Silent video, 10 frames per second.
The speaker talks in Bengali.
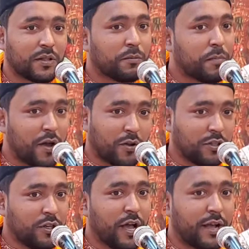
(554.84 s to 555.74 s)
তো
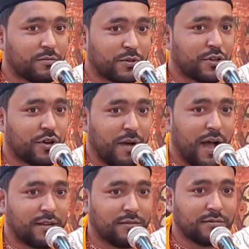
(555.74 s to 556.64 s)
ভারতীয় এক
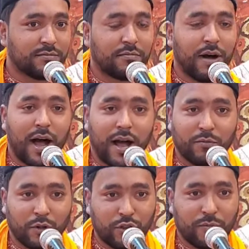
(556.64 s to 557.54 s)
মুসলমান বা
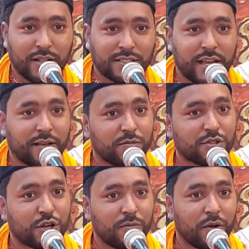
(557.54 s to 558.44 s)
মধ্যপ্রাচ্যের এক
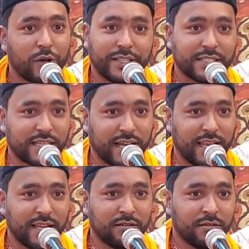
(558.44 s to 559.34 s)
মুসলমান ওই দেশে
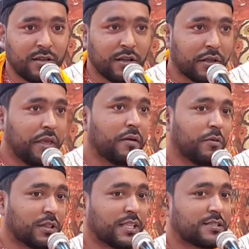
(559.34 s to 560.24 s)
গেলেন গিয়ে
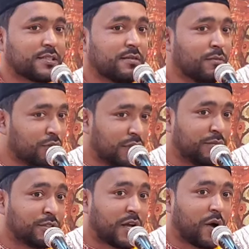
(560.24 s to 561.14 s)
বলতেছেন মূর্তি
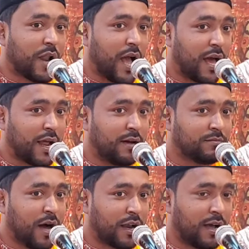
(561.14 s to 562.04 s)
পূজা করা হারাম
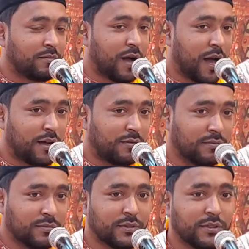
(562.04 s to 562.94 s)
হারাম হারাম
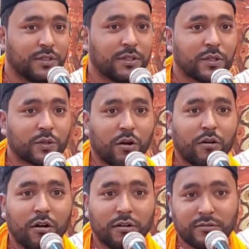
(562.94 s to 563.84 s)

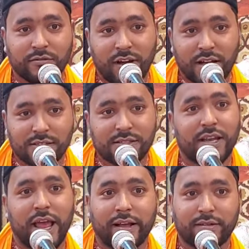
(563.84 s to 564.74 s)
তখন
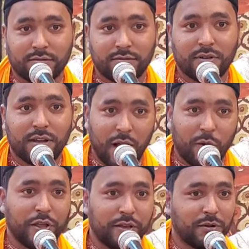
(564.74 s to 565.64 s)
ফ্রান্সের এক
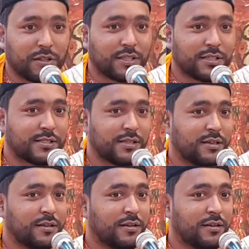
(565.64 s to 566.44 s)
নাগরিক বলতেছে